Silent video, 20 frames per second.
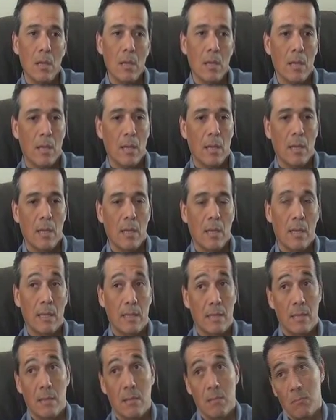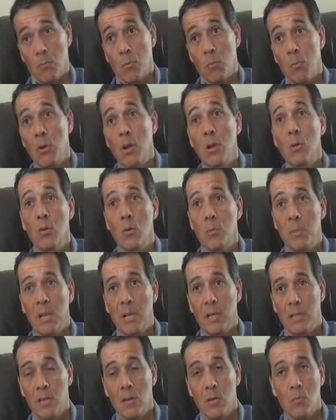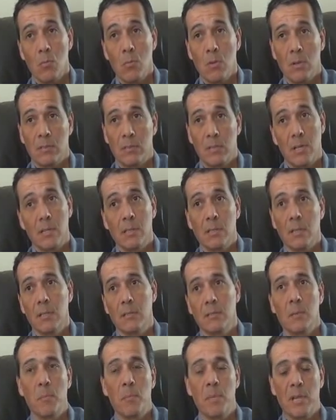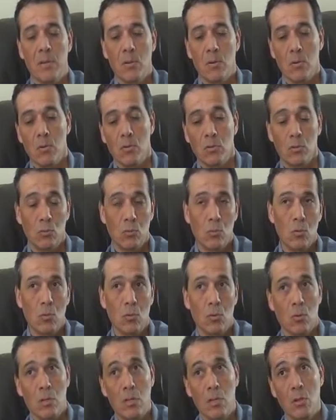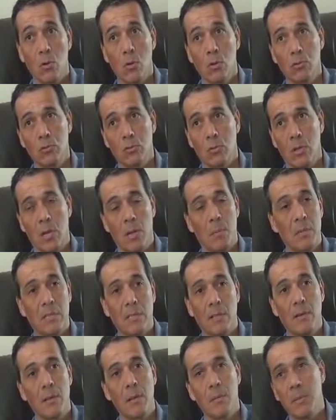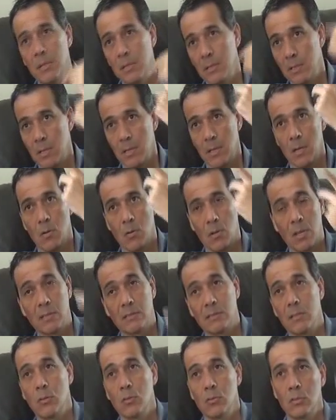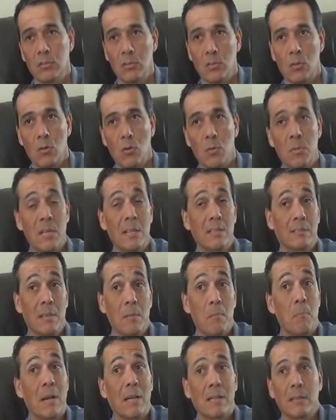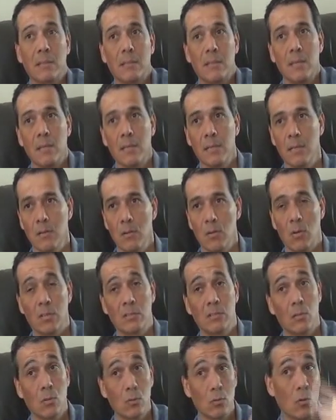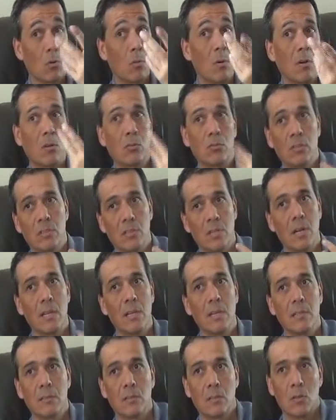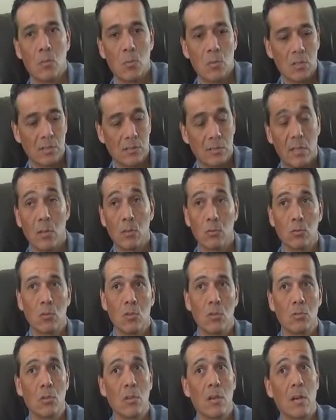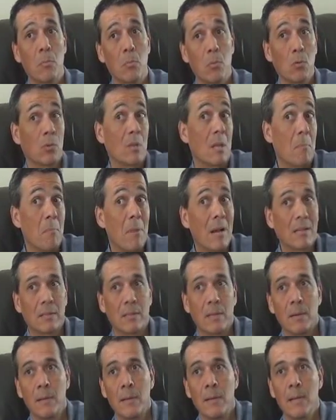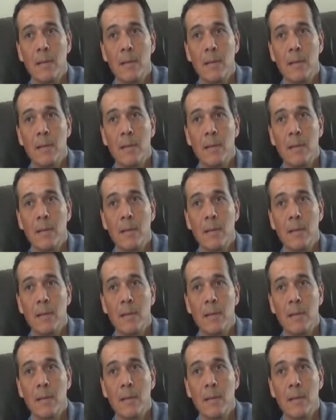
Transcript: Eh, que como una economía que tiene un excelente desempeño, ¿no? haces es uno. Y dos, lamentablemente, lo que hacen otras economías te impacta a ti, lo que hacen otros bancos centrales como el de Estados Unidos, el de Japón, te impacta.